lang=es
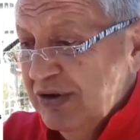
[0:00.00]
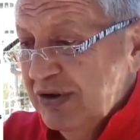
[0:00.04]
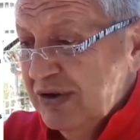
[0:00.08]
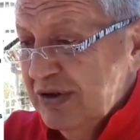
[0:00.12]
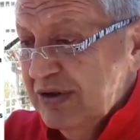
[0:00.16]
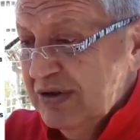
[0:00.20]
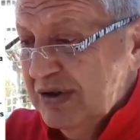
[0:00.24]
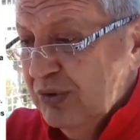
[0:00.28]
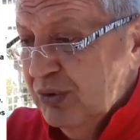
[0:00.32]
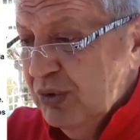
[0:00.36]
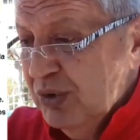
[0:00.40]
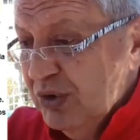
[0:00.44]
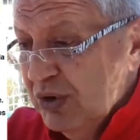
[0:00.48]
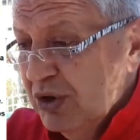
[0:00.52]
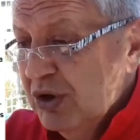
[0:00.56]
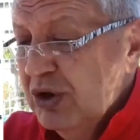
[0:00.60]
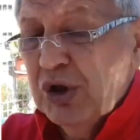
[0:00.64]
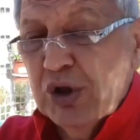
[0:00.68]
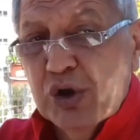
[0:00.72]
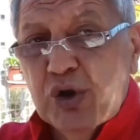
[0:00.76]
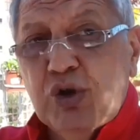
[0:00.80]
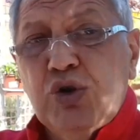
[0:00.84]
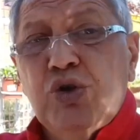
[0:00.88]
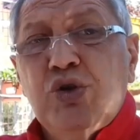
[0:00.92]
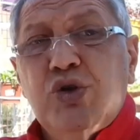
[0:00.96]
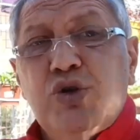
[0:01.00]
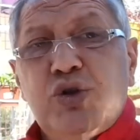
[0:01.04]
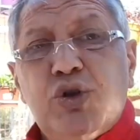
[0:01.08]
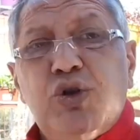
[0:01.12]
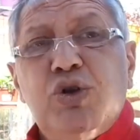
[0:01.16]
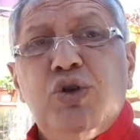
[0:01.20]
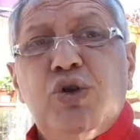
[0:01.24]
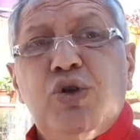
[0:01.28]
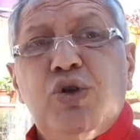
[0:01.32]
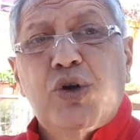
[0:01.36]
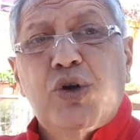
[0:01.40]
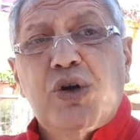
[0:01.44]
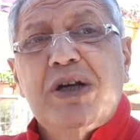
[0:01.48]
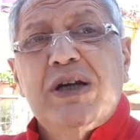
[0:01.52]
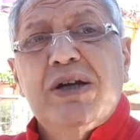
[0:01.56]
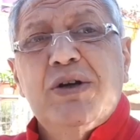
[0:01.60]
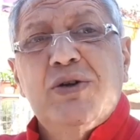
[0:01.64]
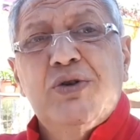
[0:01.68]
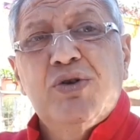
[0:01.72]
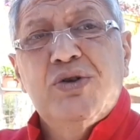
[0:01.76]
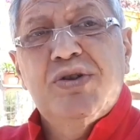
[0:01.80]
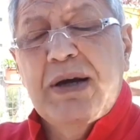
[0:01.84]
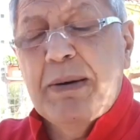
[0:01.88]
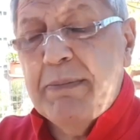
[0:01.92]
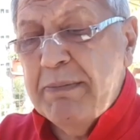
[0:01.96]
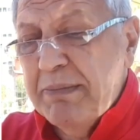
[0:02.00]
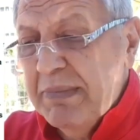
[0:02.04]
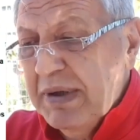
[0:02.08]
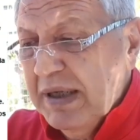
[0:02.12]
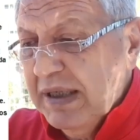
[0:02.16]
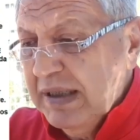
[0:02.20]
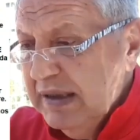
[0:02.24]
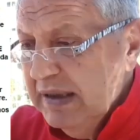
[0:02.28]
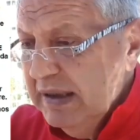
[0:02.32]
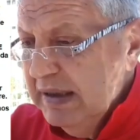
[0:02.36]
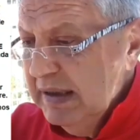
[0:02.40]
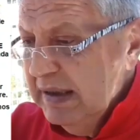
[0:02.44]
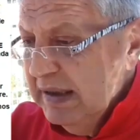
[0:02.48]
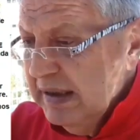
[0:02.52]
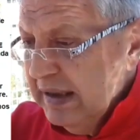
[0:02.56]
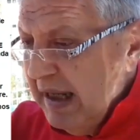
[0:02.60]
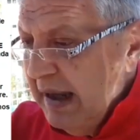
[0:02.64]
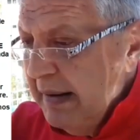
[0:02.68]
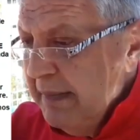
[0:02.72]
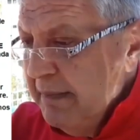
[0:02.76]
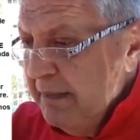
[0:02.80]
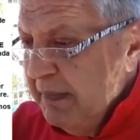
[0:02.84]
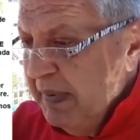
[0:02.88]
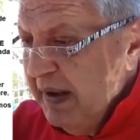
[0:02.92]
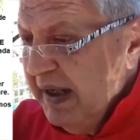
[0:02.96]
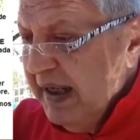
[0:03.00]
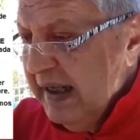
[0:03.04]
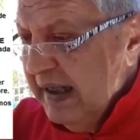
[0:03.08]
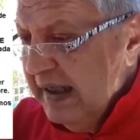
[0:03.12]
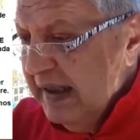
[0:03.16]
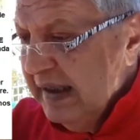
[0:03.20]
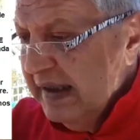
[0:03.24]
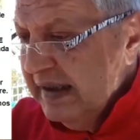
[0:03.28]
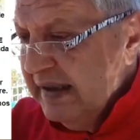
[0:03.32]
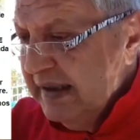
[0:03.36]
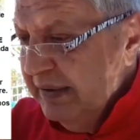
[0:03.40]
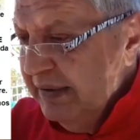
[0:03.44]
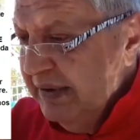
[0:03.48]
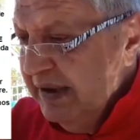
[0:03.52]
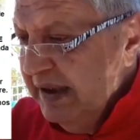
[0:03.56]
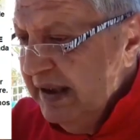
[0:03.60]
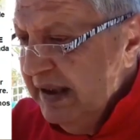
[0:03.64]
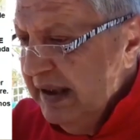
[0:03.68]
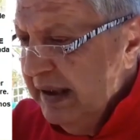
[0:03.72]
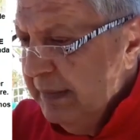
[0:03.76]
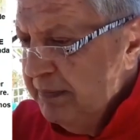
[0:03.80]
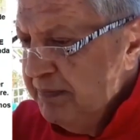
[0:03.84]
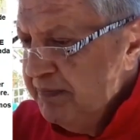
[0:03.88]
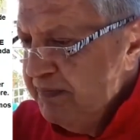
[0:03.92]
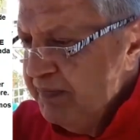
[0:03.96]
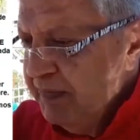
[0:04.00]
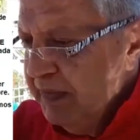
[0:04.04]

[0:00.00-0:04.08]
de seguros con todos riesgos también que implica la actividad.